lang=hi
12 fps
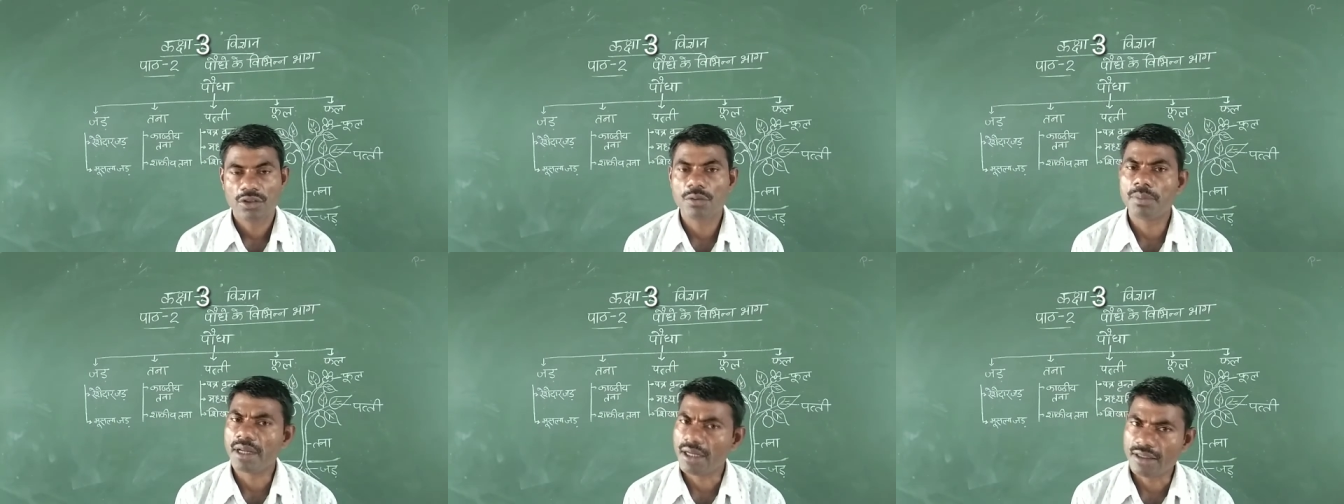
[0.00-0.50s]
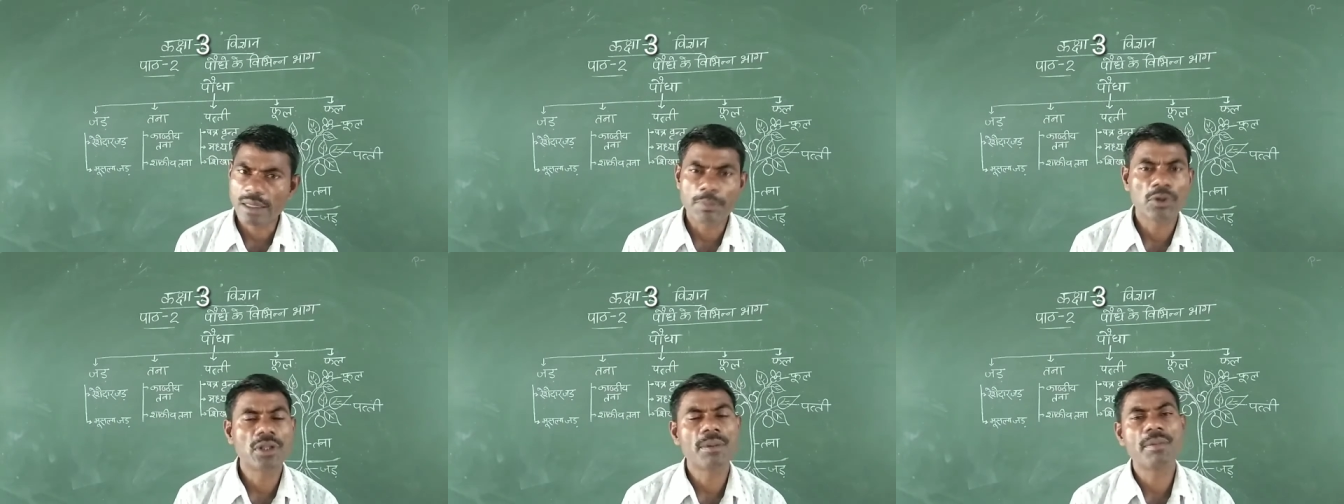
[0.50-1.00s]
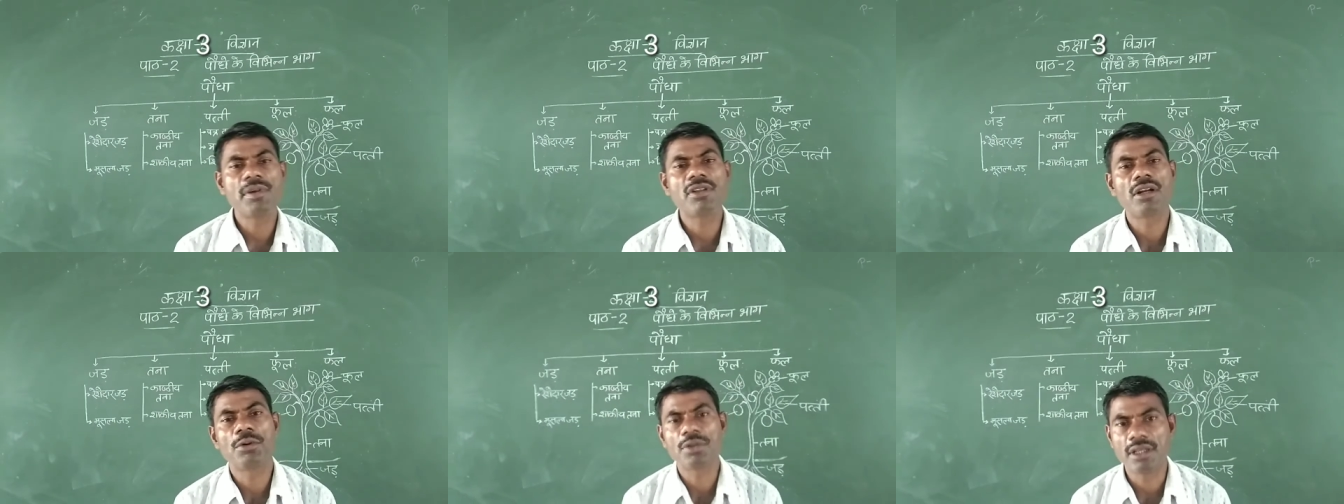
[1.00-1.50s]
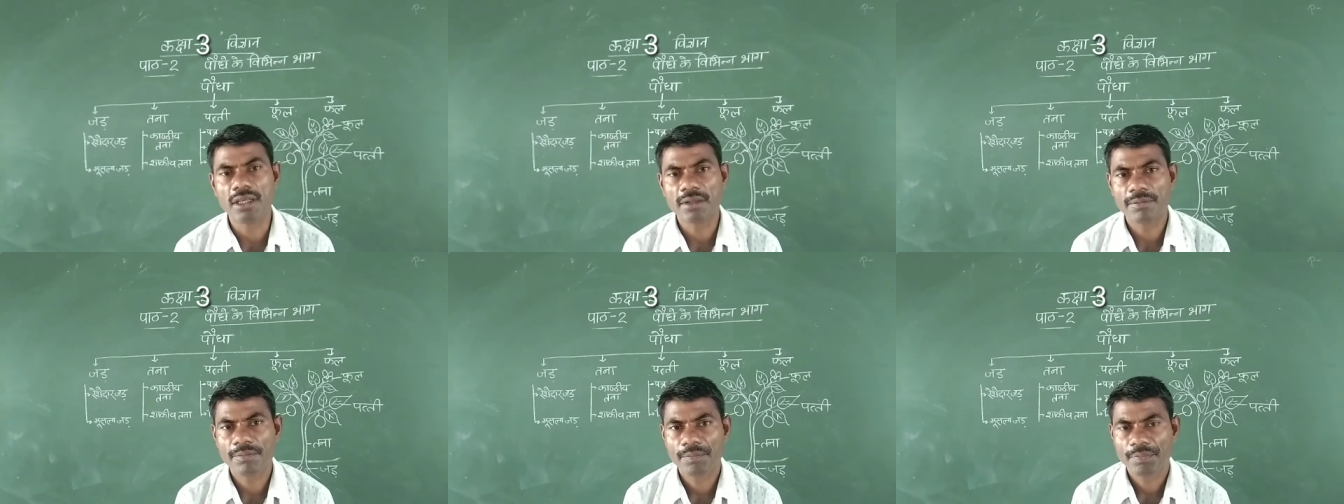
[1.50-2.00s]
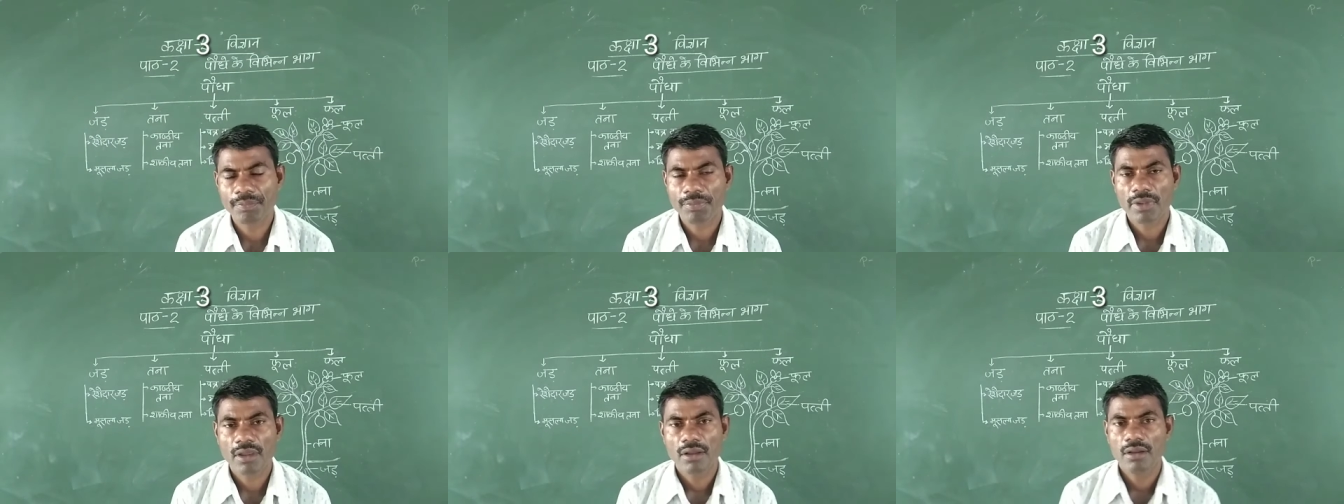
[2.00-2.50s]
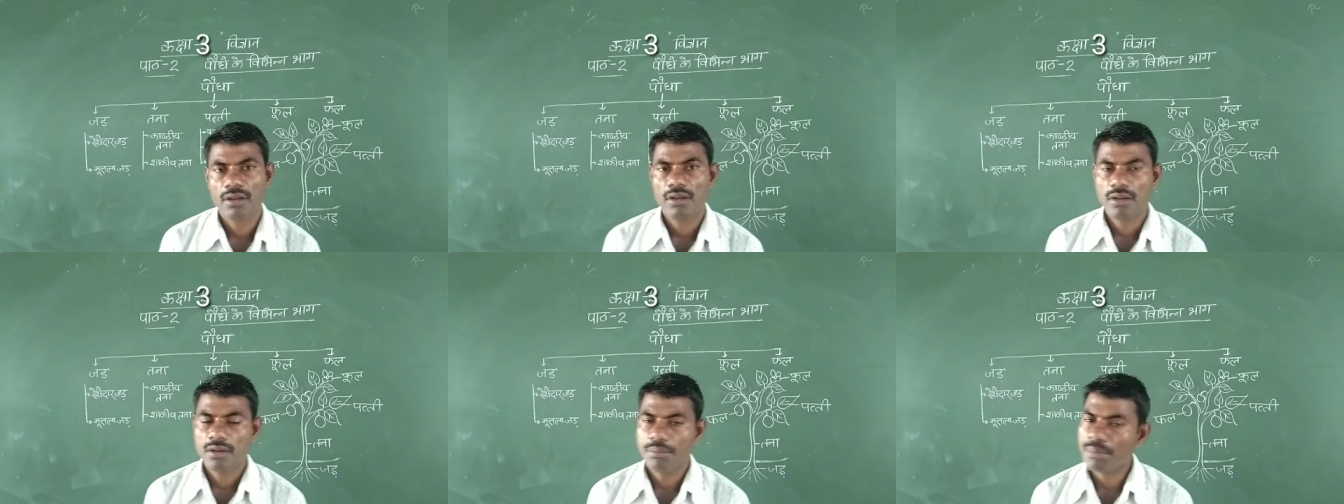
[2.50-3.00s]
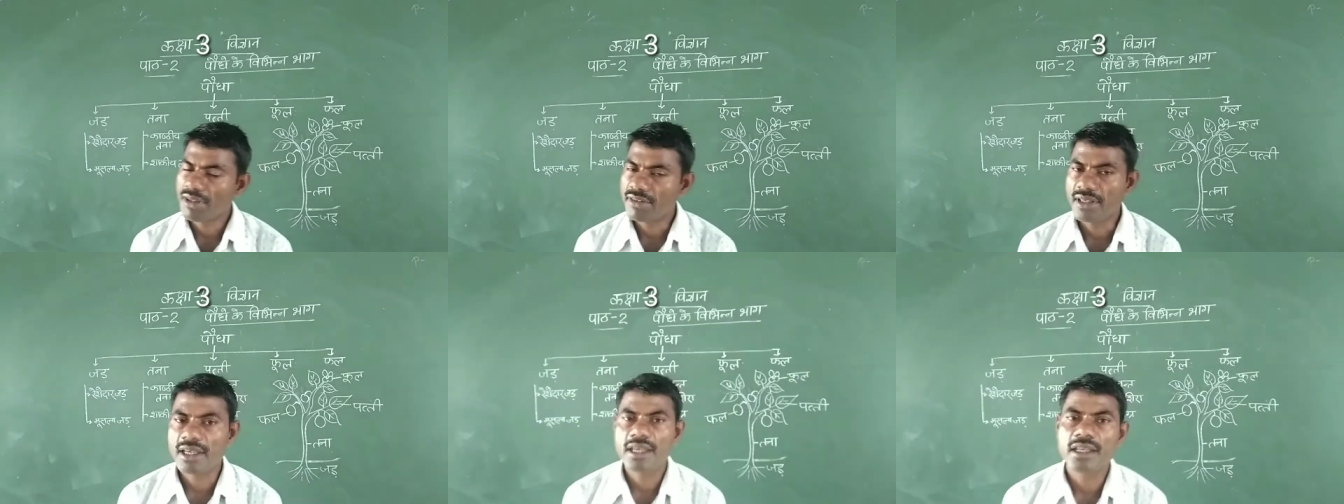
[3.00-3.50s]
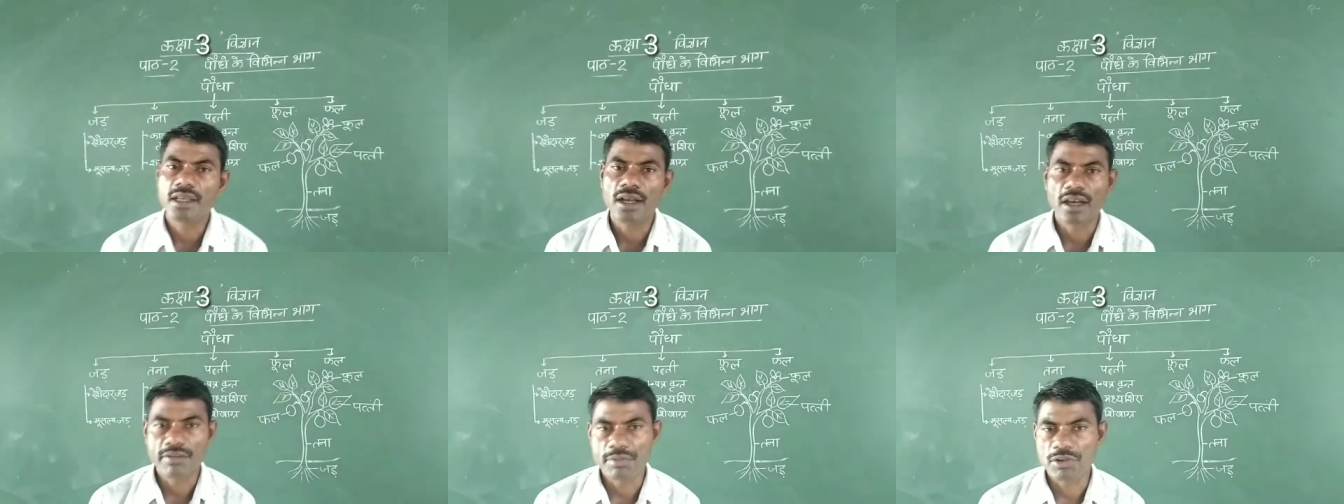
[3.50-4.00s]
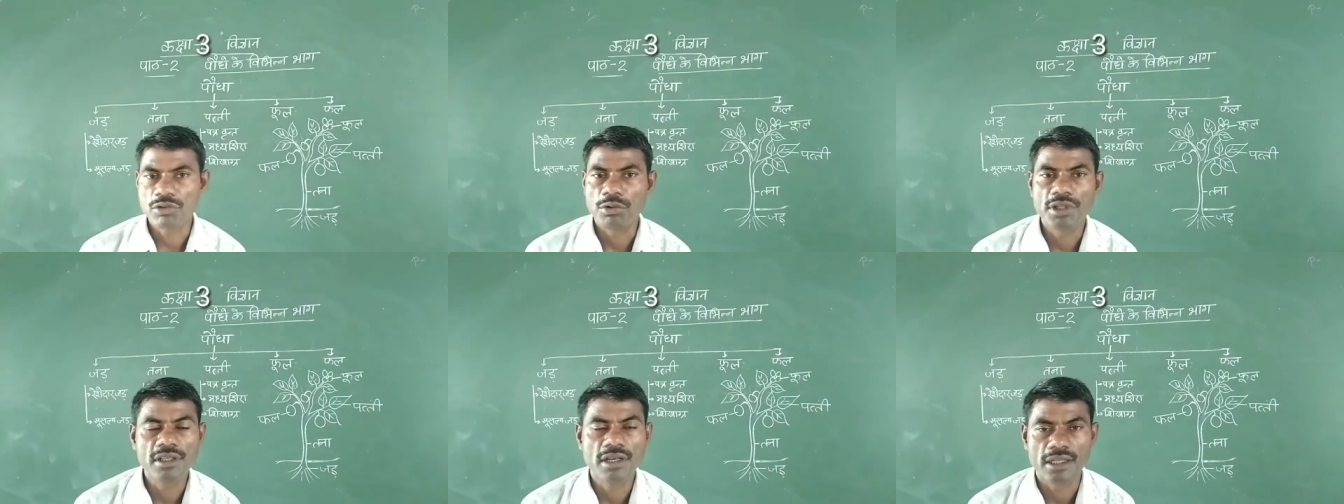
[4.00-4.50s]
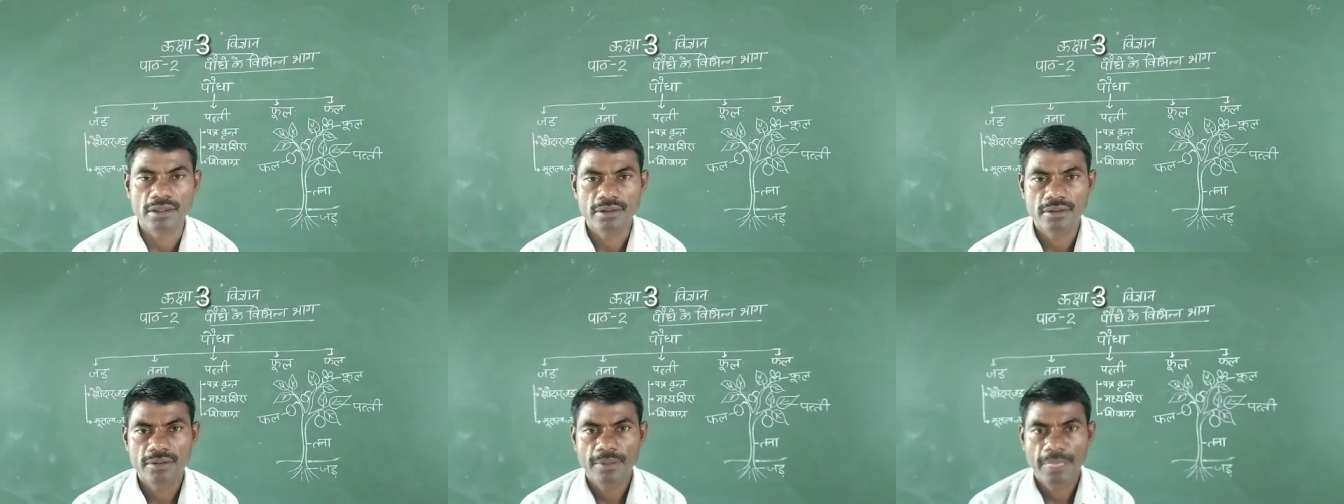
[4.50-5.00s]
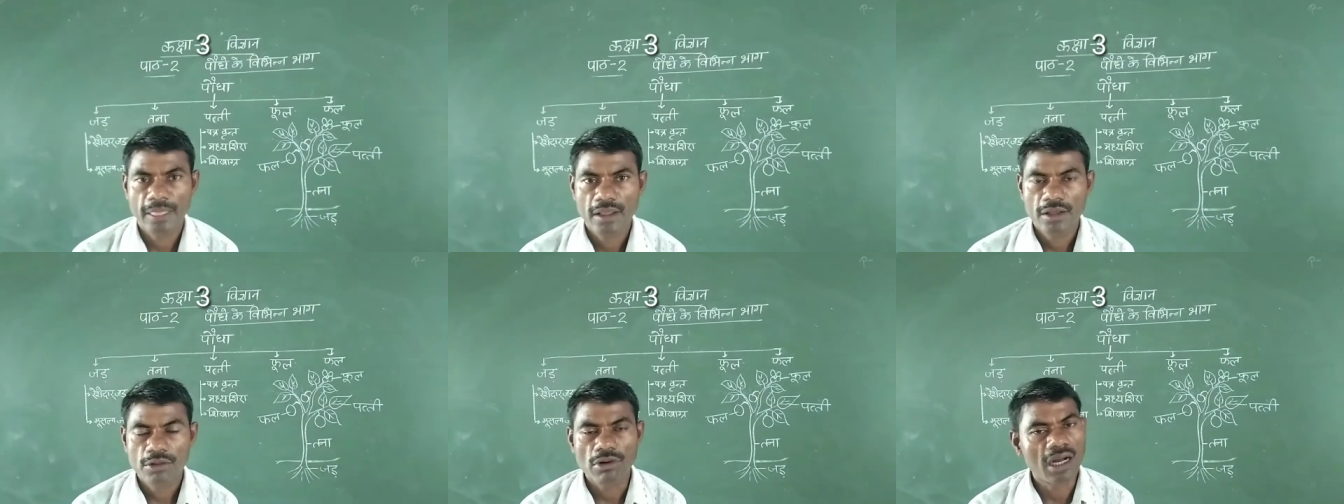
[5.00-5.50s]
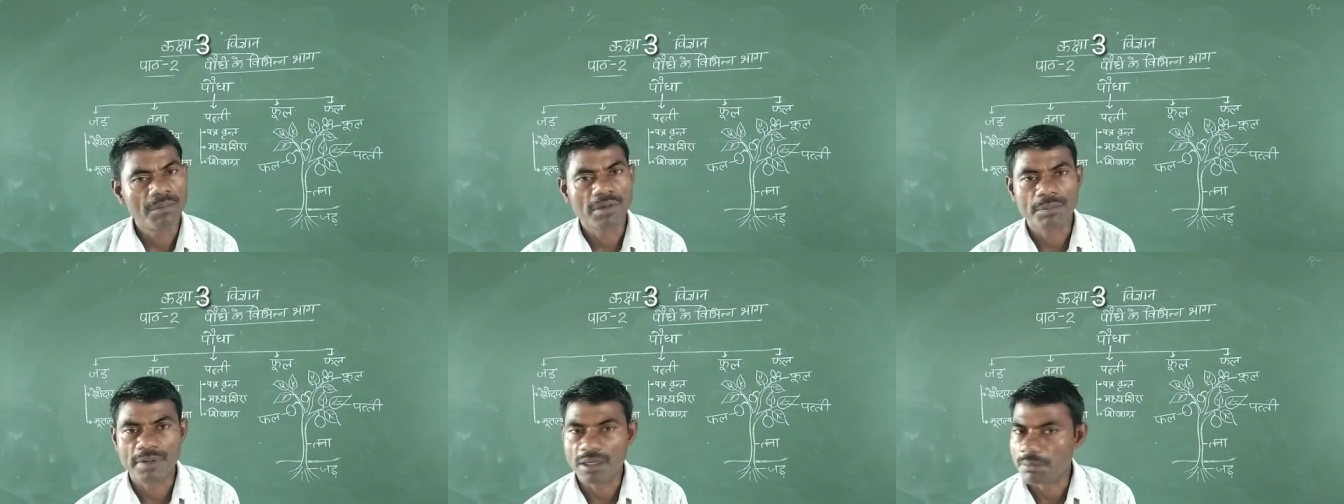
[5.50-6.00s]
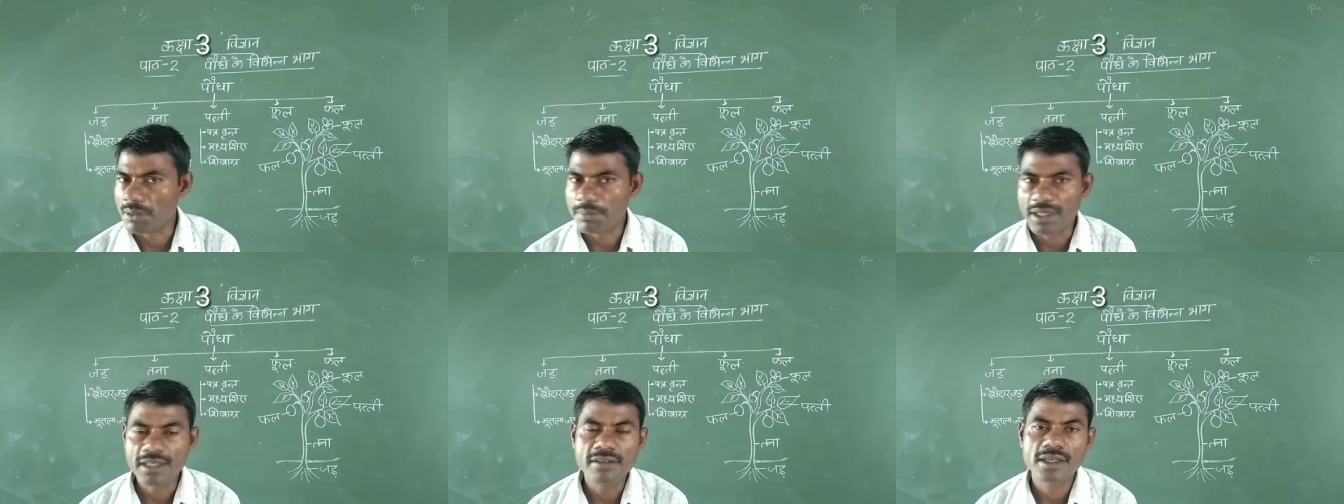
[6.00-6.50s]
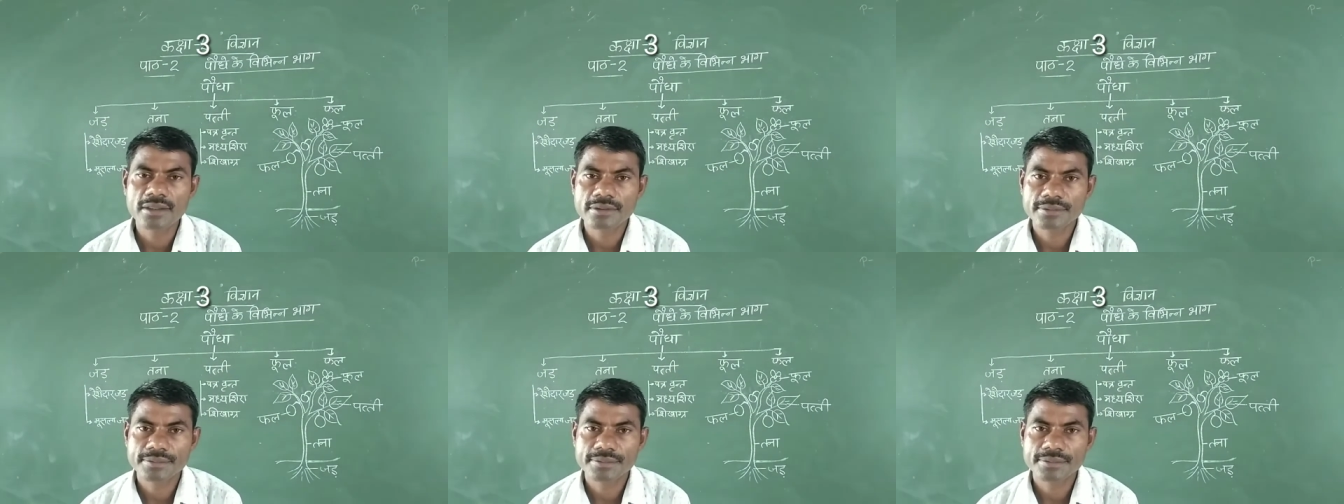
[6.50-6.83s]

तो बरगद के पौधे में भी जड़ होती है बस यह है कि घास में छोटी जड़ तो आम के पेड़ में बड़ी जड़